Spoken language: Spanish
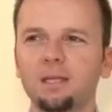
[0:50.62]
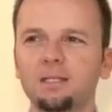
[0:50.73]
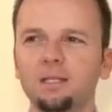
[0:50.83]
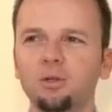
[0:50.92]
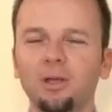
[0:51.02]

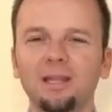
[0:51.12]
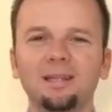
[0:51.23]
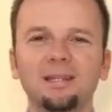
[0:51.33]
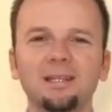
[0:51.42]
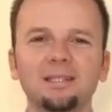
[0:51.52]
sino que
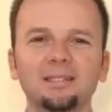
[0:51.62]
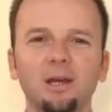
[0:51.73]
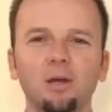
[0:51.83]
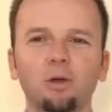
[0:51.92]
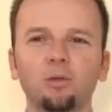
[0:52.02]
en ti
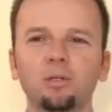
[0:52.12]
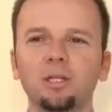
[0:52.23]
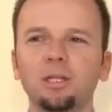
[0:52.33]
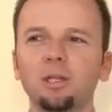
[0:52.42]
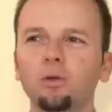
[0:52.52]
está
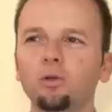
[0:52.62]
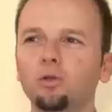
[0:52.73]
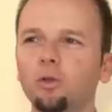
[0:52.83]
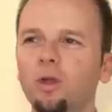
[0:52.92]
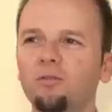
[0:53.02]
contenido
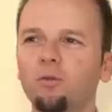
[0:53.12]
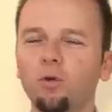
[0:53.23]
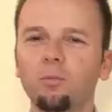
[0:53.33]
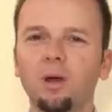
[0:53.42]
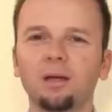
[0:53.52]
toda
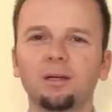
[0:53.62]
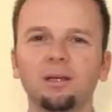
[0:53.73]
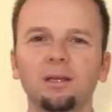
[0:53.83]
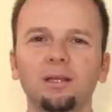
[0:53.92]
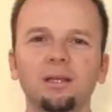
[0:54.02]
forma
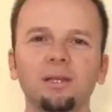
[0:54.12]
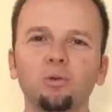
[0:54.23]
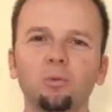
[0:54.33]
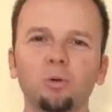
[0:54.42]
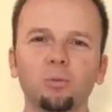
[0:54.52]
y
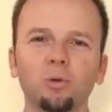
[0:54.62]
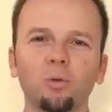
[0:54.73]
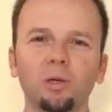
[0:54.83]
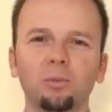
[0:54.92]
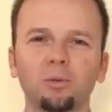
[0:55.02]
tu propio
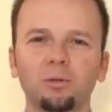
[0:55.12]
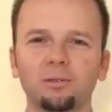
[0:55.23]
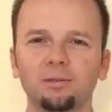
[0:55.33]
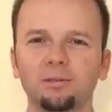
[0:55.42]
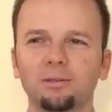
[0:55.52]
cuerpo.
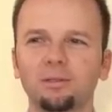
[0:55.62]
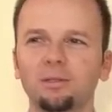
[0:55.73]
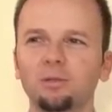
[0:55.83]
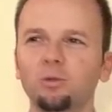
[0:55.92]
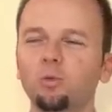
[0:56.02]

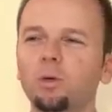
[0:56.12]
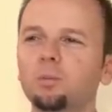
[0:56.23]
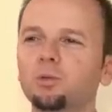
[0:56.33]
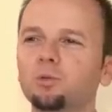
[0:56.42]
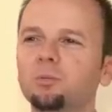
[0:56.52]
Tu
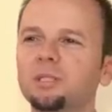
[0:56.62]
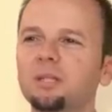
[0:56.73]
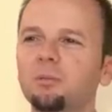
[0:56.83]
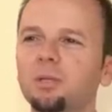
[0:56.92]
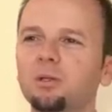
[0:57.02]
cuerpo es un
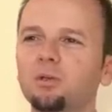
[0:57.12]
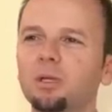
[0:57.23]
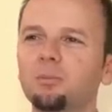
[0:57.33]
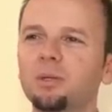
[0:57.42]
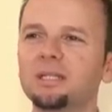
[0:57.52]
pensamiento
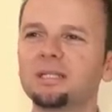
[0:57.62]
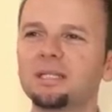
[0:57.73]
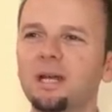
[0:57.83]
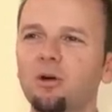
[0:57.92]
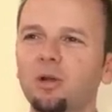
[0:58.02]
que
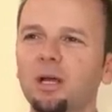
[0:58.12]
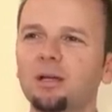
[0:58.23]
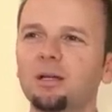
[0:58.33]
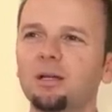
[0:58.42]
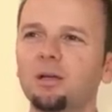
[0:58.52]
piensas ahora,
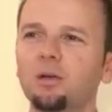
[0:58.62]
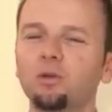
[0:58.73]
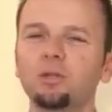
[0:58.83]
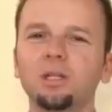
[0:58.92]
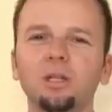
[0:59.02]

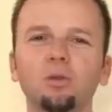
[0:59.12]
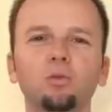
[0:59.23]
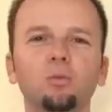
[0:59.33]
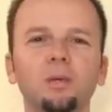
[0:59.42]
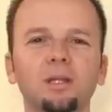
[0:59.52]
contenido
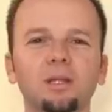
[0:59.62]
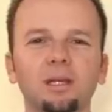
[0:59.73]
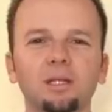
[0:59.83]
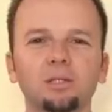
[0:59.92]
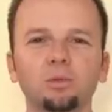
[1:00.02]
en tu mente
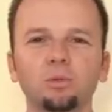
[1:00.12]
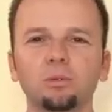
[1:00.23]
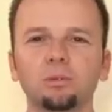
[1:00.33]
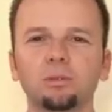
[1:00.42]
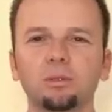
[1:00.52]
que eres tú.
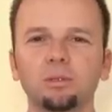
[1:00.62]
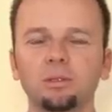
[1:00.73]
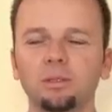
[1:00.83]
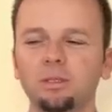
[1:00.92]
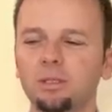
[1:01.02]

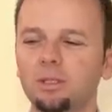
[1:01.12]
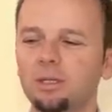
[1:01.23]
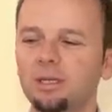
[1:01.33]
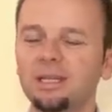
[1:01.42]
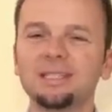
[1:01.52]

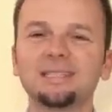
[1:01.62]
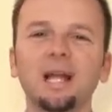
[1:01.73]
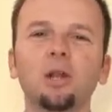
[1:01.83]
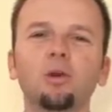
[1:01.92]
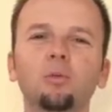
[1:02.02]
Eres
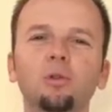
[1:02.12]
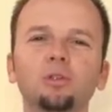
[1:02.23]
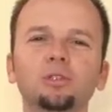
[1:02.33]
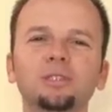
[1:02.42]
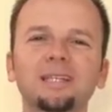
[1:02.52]
tal como
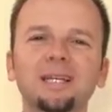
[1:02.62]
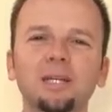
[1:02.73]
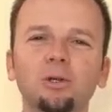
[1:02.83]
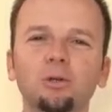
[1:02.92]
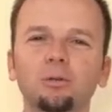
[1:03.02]
Dios te
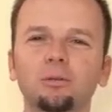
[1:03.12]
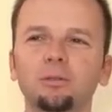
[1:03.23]
creó,